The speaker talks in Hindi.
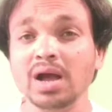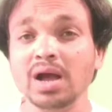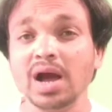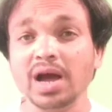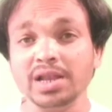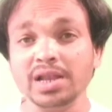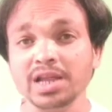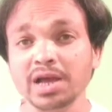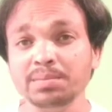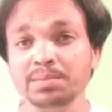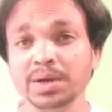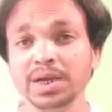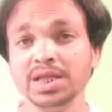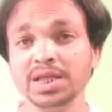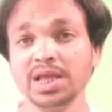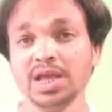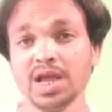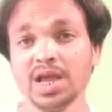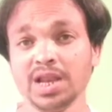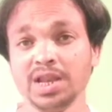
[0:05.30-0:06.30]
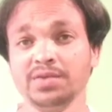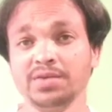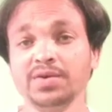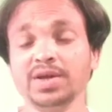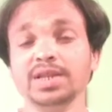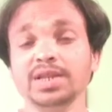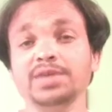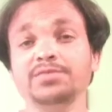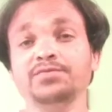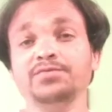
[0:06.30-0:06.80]
आलिया भट्ट की आने
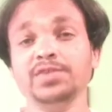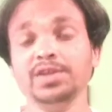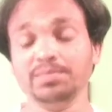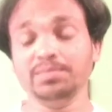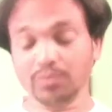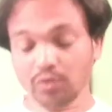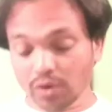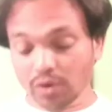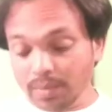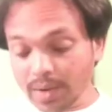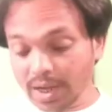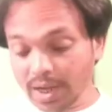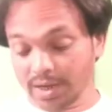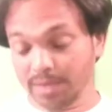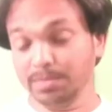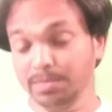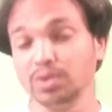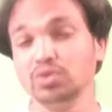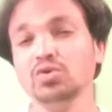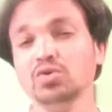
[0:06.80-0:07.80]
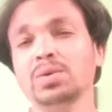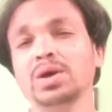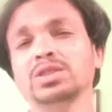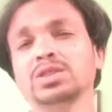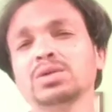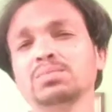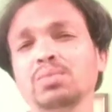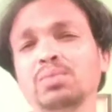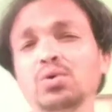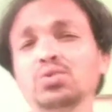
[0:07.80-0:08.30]
वाली फिल्म के बारे में तो भाई
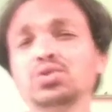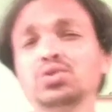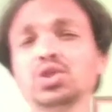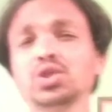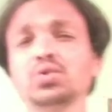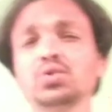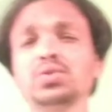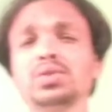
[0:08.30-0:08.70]
साहब बहुत दिनों